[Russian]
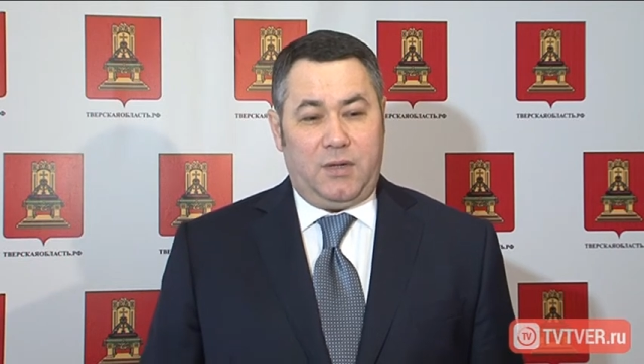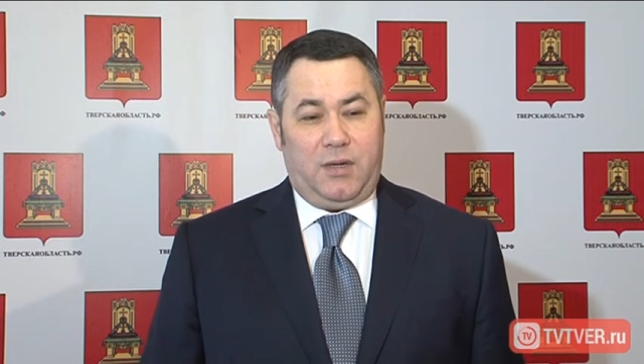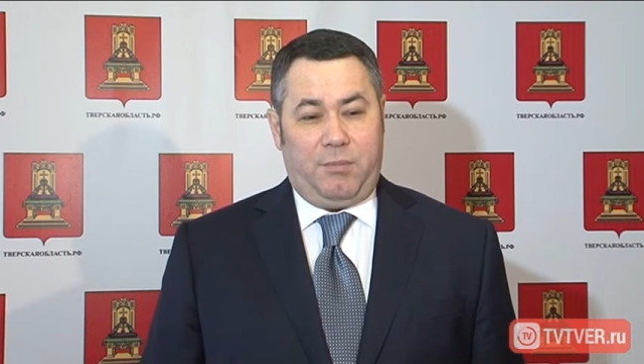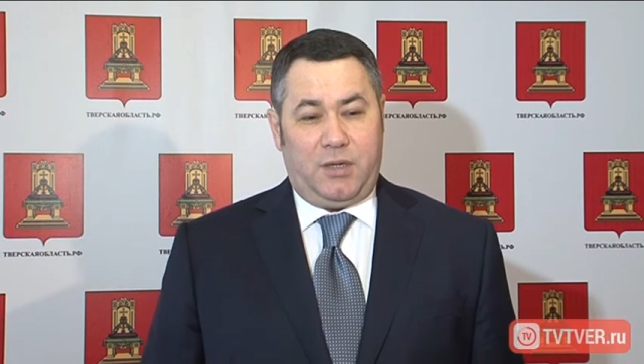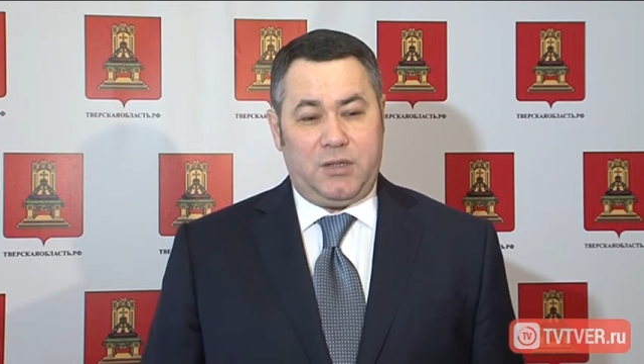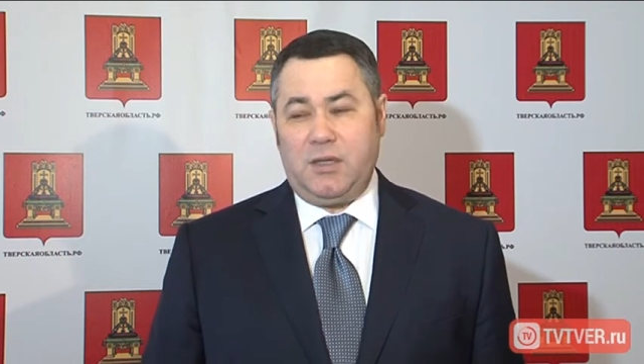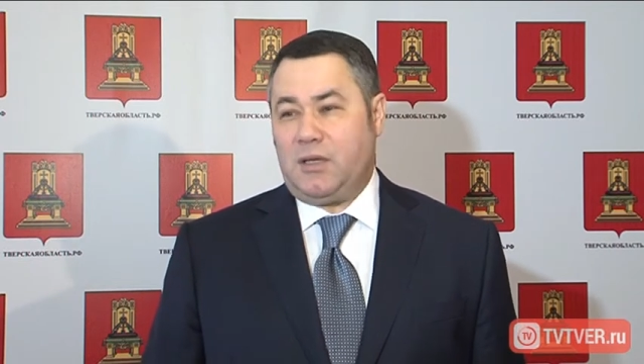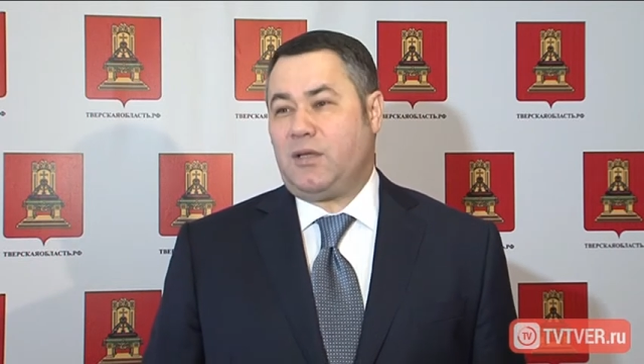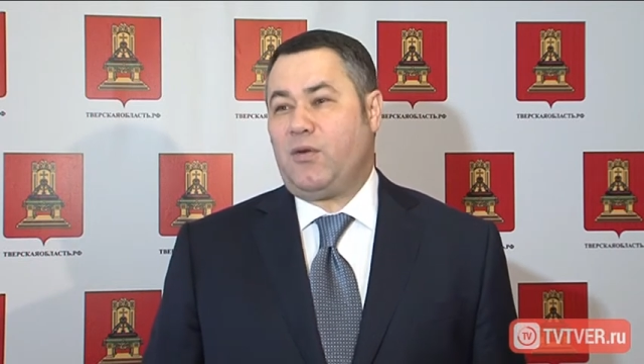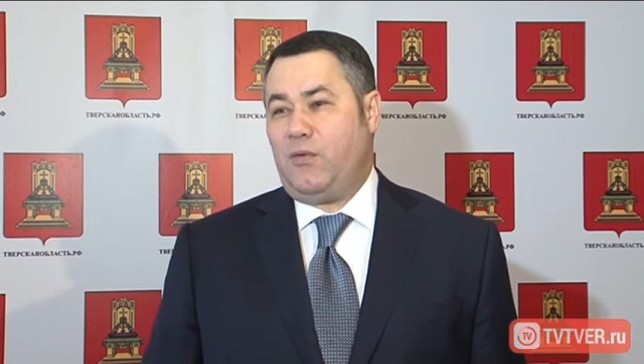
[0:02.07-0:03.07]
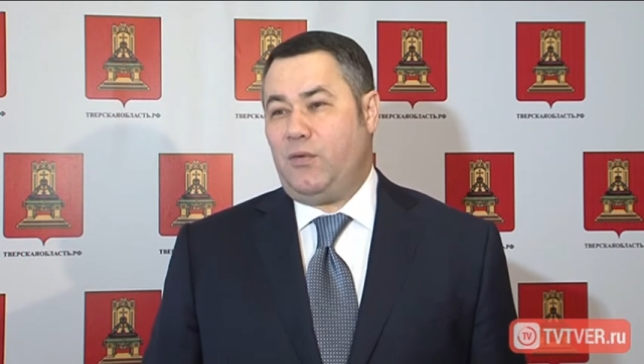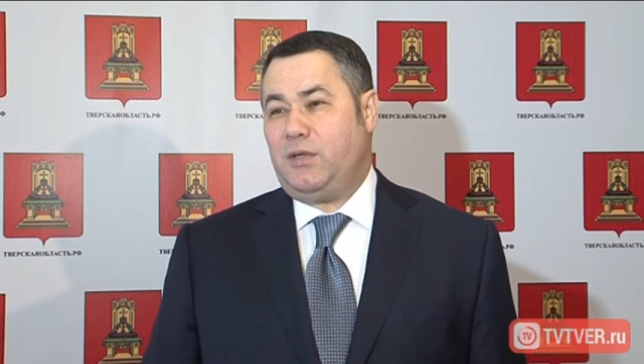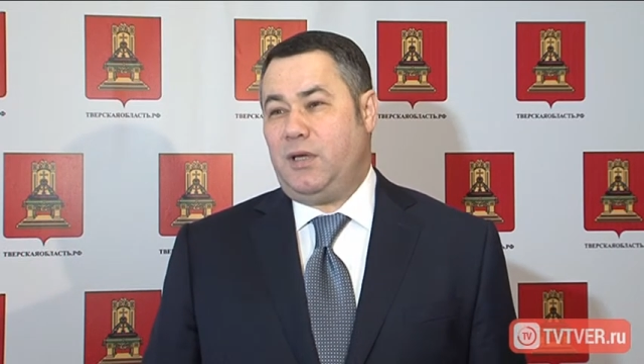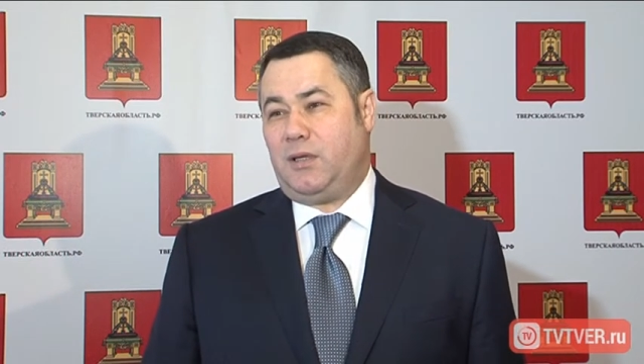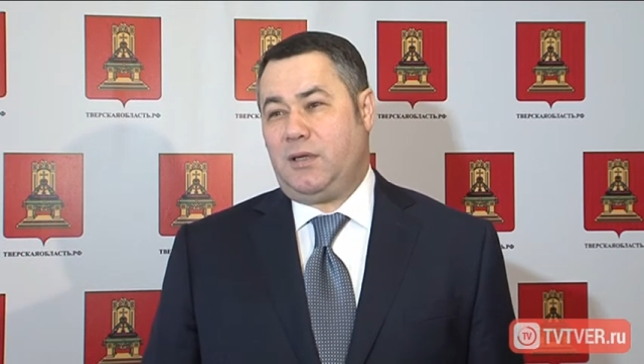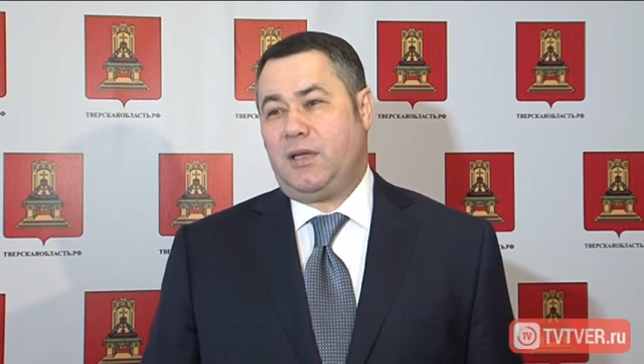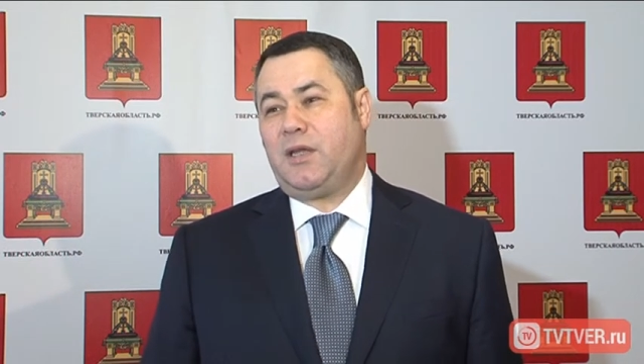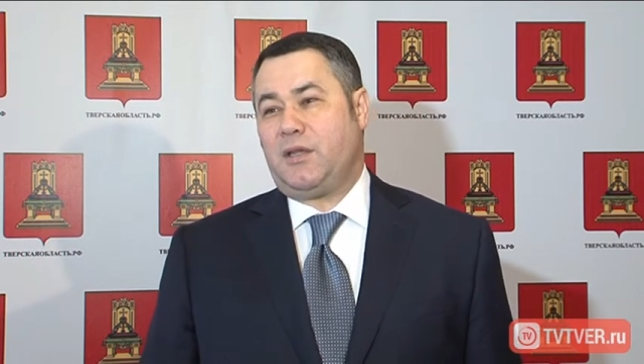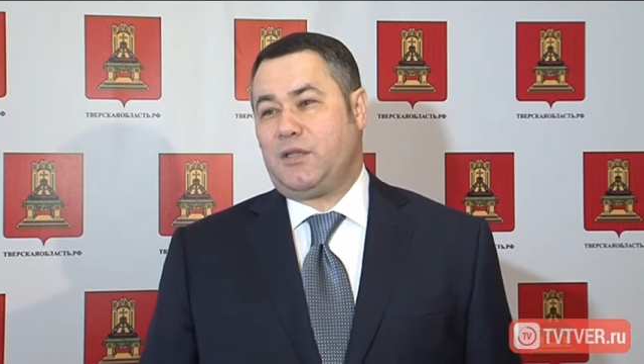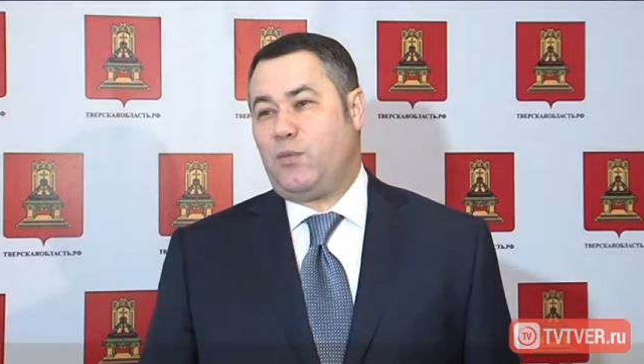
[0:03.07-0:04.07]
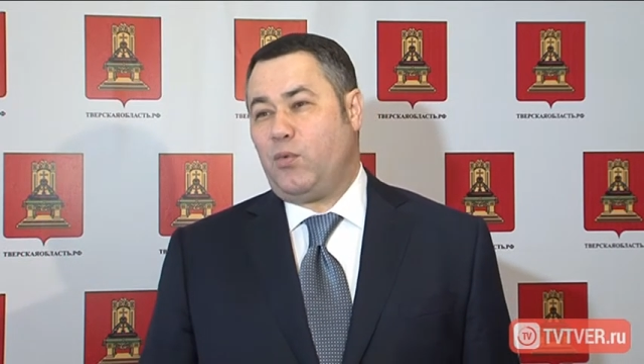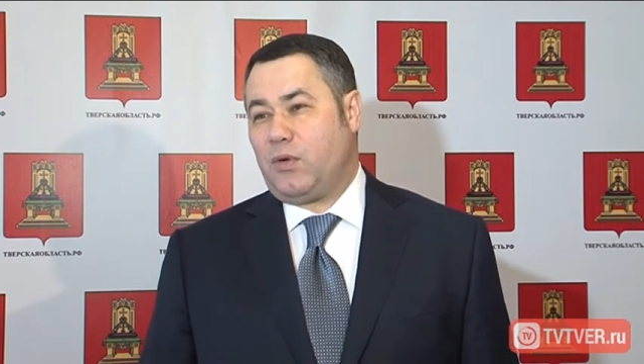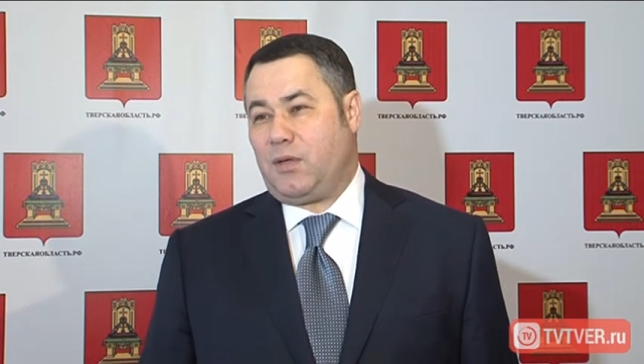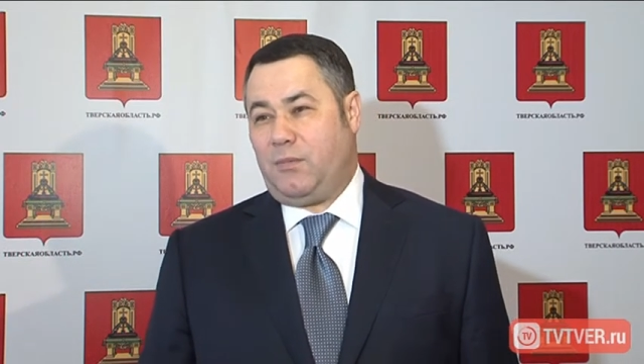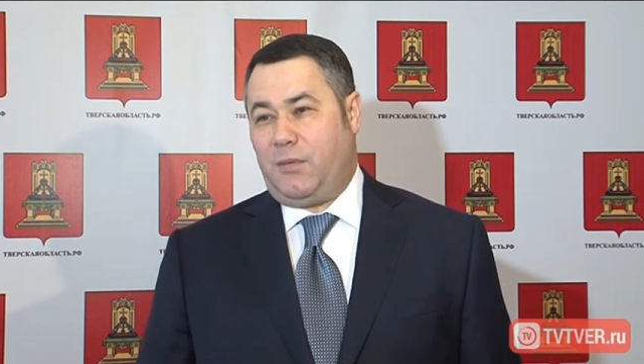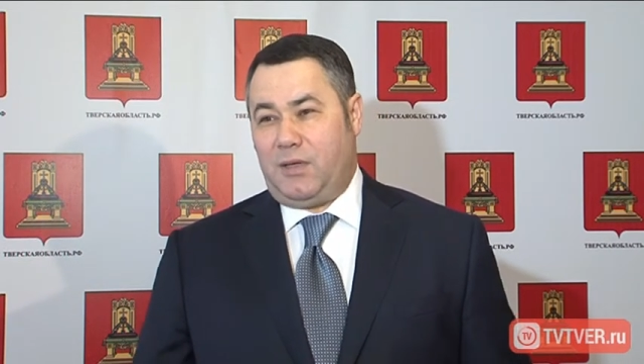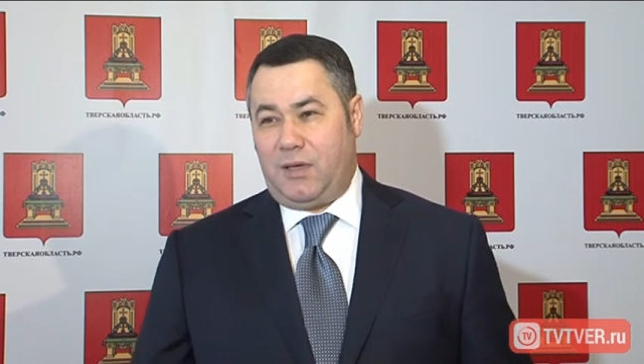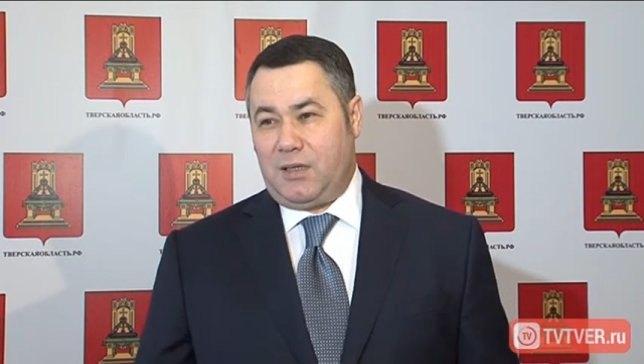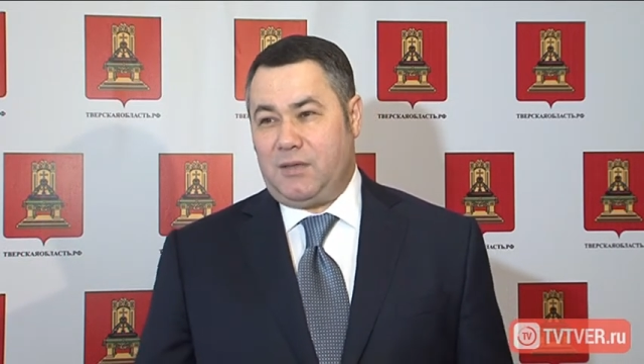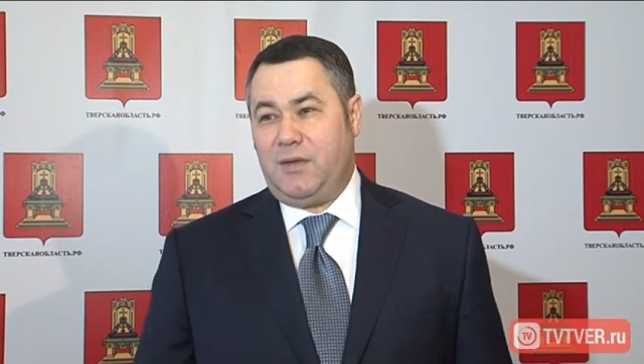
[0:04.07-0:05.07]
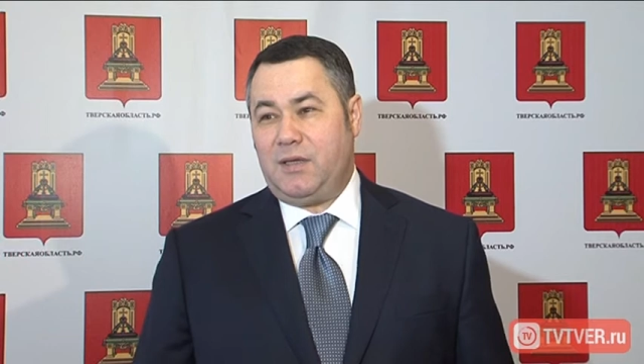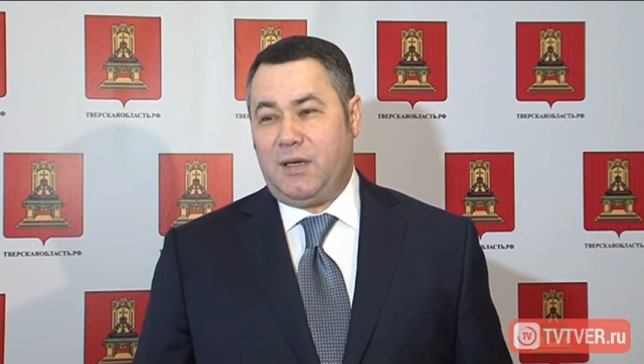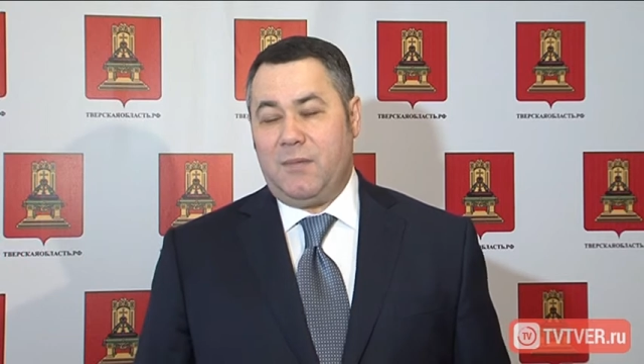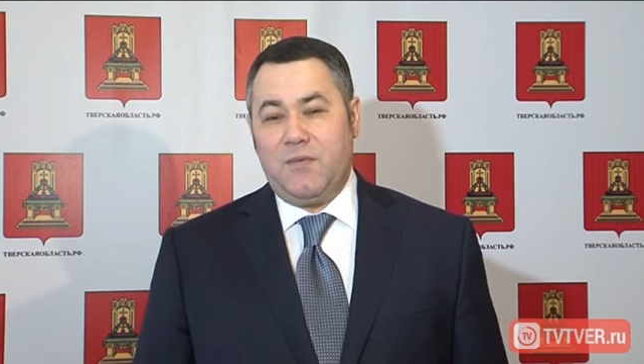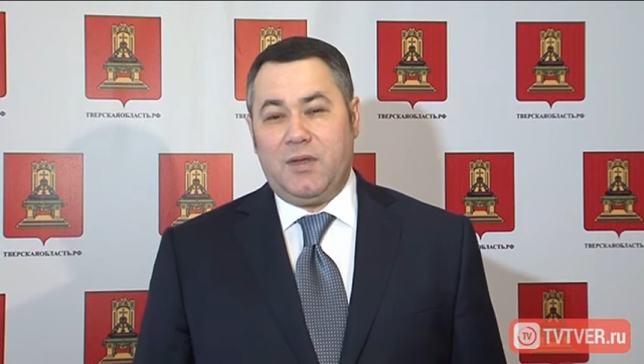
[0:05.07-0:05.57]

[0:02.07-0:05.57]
э, положительно на здоровье людей, это занятие спортом, это развитие,